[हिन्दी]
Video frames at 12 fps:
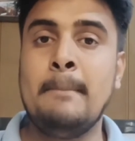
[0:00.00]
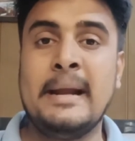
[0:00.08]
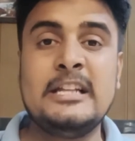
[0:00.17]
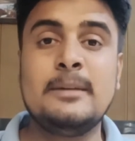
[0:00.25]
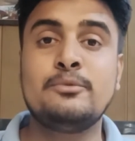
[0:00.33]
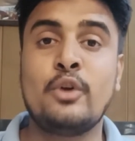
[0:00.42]

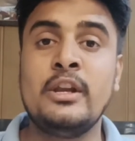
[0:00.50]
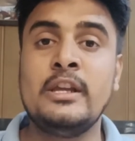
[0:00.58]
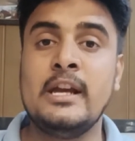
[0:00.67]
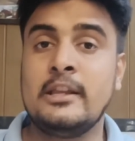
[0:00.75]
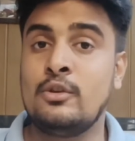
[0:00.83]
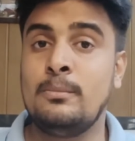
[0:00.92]
मैंने जब
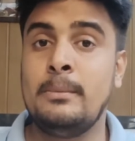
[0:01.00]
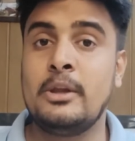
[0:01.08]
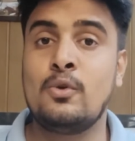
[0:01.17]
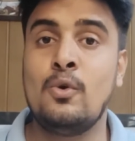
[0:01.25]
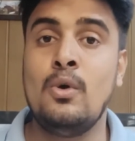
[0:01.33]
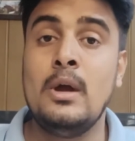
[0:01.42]
ज्वाइन किया था तो
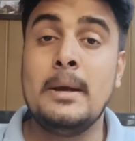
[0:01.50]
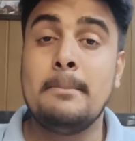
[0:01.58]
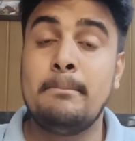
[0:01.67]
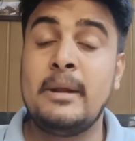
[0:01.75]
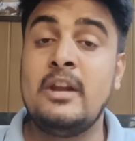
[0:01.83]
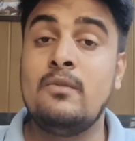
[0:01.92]
मेरे को
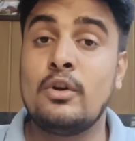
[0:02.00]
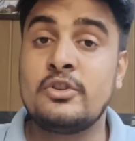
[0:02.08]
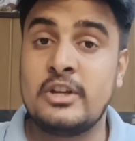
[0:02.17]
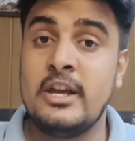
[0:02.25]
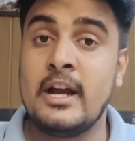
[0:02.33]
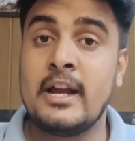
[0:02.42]
ब्रेन
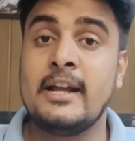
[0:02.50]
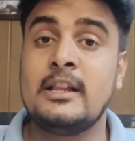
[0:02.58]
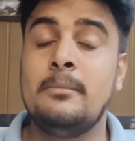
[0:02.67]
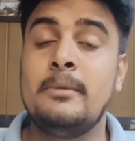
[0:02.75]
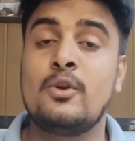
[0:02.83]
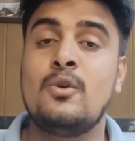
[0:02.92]
वॉश किया
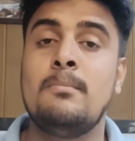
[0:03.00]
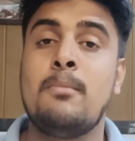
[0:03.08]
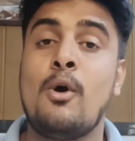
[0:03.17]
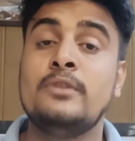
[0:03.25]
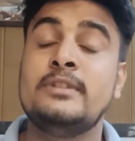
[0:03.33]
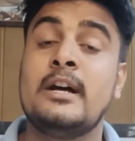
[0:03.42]
गया था मेरे को
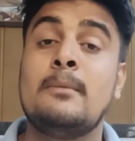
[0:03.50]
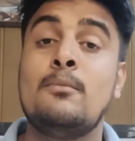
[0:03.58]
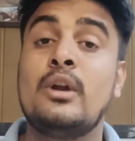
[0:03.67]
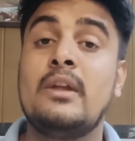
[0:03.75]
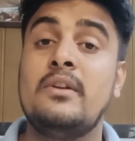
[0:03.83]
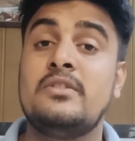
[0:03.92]
बहुत
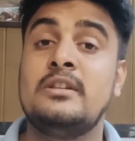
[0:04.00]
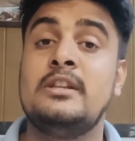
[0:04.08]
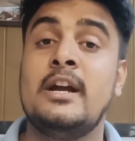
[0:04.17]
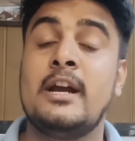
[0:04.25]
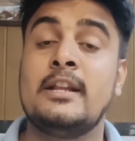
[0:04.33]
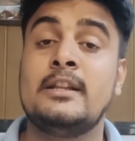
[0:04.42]
सारा
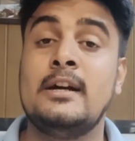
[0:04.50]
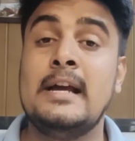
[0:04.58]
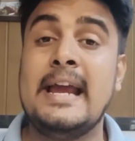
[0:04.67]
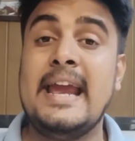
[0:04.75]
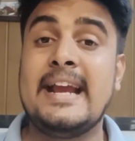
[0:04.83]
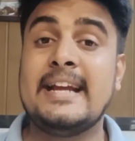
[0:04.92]
मोटिवेशन दिया गया
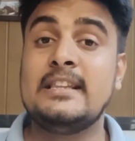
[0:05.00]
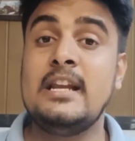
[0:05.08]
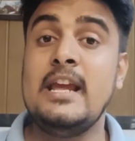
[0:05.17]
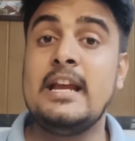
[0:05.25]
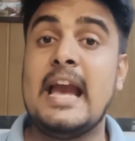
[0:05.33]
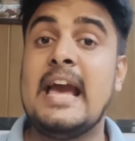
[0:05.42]
था एक
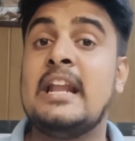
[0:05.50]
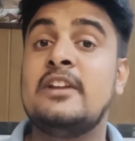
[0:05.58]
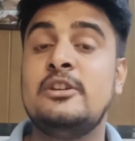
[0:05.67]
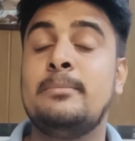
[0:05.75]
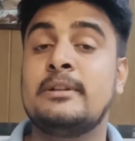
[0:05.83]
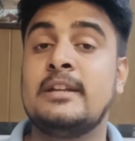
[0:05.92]
कहते ना एक
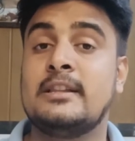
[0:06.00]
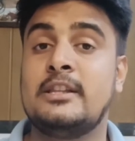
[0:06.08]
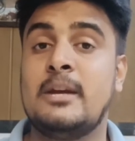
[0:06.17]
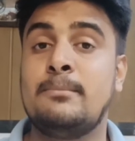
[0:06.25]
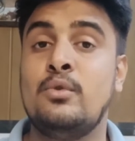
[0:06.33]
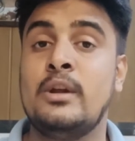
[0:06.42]
एनर्जी बढ़
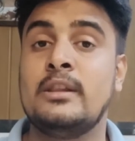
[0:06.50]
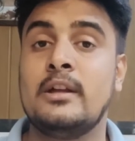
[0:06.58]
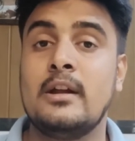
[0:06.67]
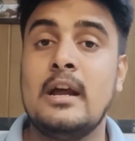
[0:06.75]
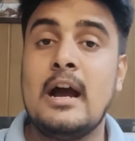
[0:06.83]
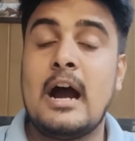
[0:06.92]
जाती है एक पूरे
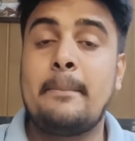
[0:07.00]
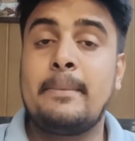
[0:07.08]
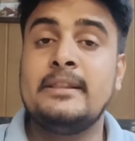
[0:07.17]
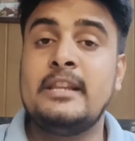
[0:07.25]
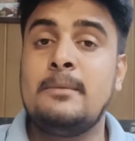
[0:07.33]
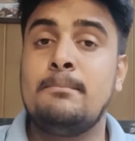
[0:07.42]
अंदर
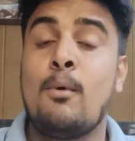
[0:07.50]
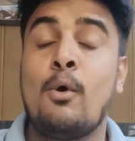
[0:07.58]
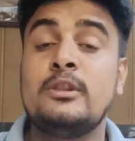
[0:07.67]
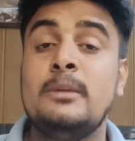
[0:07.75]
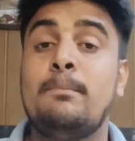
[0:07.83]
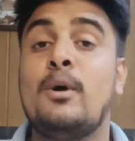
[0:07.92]
आपके अंदर एक
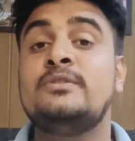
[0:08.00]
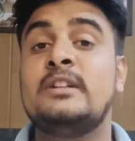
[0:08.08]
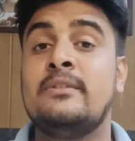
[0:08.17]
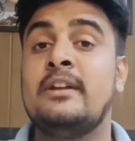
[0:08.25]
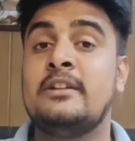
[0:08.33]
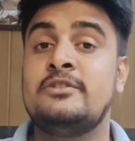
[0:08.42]
बहुत ही
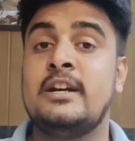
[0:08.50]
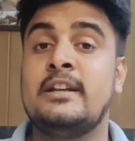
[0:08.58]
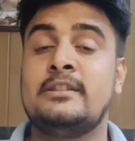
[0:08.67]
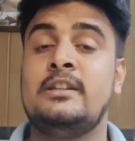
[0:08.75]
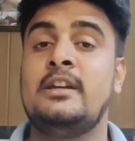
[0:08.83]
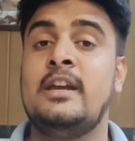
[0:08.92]
पॉजिटिव एनर्जी
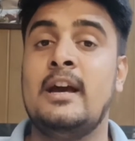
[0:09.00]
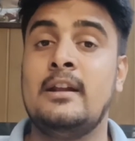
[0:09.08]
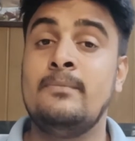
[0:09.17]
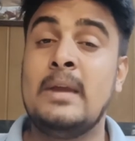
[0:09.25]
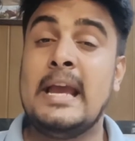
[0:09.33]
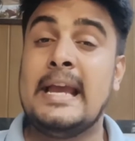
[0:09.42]
आ जाती है कि
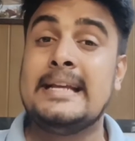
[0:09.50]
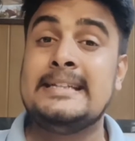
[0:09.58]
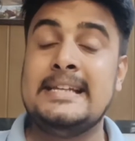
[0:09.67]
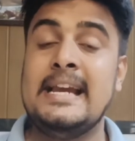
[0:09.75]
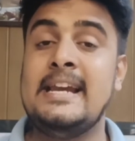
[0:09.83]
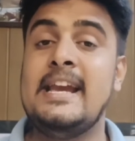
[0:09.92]
यार
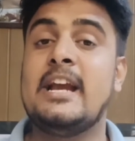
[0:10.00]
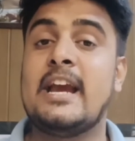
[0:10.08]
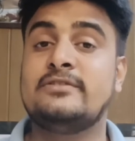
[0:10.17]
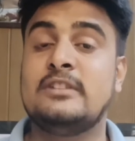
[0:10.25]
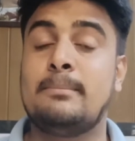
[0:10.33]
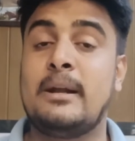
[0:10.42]
यही
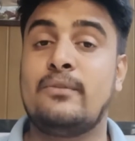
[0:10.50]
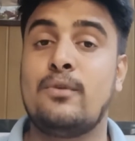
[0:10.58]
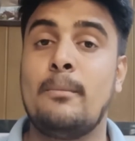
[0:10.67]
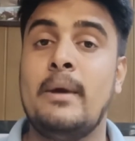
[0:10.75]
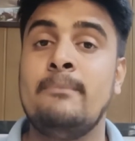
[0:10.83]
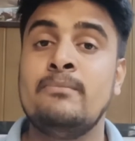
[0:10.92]
एक ऐसा
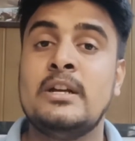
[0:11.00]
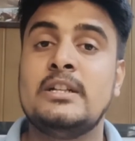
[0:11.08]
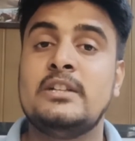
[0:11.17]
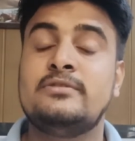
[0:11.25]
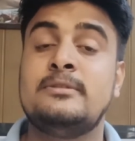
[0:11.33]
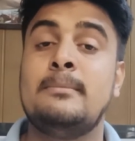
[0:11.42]
प्लेटफॉर्म है
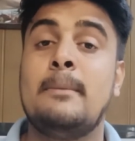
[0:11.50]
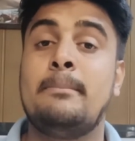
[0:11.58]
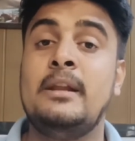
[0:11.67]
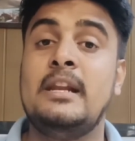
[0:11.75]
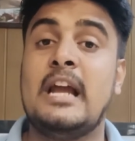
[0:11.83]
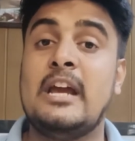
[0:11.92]
जिससे
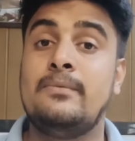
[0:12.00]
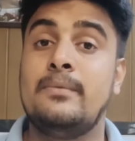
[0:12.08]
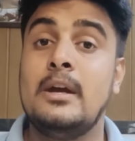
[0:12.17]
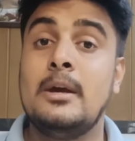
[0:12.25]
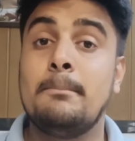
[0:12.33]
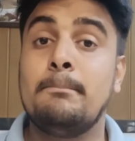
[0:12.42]
मैं अपनी
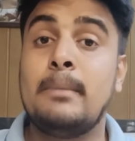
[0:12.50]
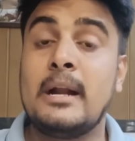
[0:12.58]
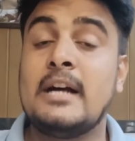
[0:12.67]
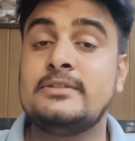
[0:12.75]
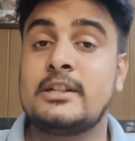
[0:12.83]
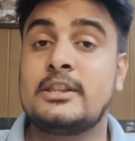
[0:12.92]
लाइफ
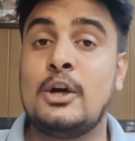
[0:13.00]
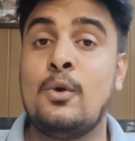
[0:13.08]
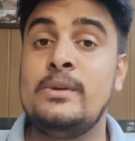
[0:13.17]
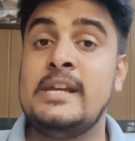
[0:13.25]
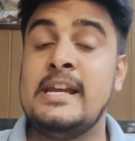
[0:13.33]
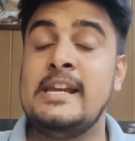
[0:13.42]
बना
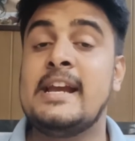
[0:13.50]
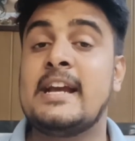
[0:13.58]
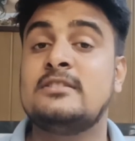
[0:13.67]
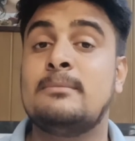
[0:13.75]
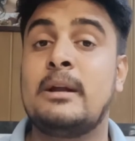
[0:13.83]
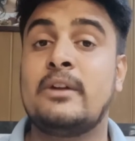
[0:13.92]
सकता हूँ यही
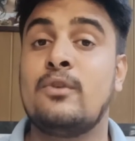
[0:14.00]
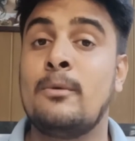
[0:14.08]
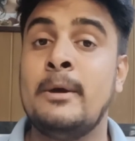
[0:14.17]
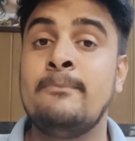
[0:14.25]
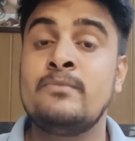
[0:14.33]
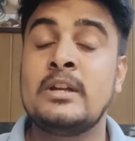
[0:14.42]
एक ऐसा
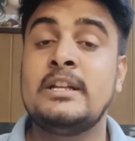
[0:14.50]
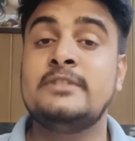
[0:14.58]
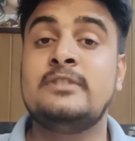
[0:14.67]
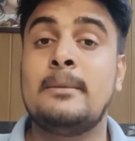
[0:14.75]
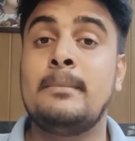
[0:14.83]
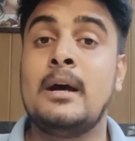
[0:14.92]
प्लेटफॉर्म है
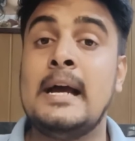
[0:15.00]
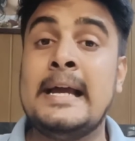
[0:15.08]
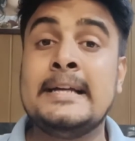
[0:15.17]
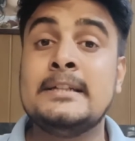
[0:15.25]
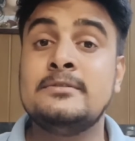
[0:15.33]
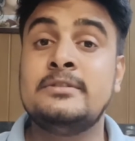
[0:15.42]
जिससे
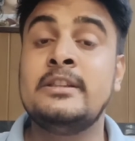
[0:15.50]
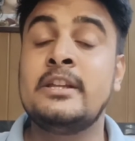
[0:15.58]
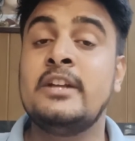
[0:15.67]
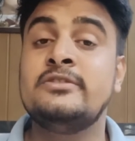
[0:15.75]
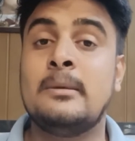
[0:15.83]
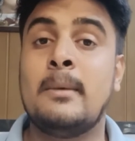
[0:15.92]
अपना
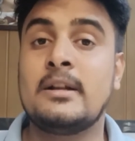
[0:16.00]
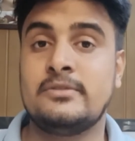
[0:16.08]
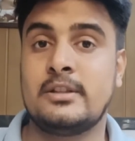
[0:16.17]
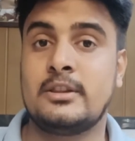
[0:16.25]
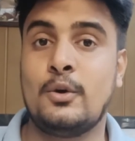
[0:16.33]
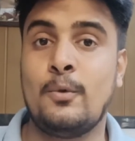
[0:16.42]
जिंदगी
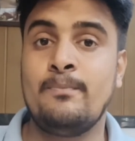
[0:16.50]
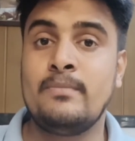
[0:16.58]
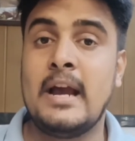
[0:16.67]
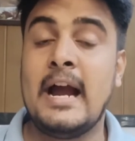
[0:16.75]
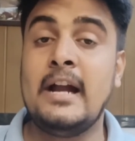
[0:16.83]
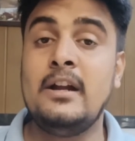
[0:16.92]
संवार सकता हूँ
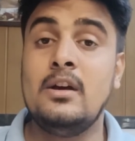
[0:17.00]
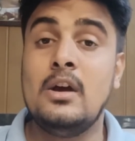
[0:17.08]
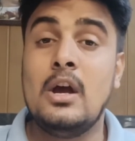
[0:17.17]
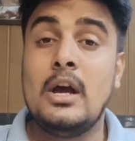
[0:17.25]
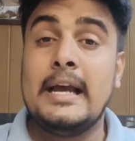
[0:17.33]
एंड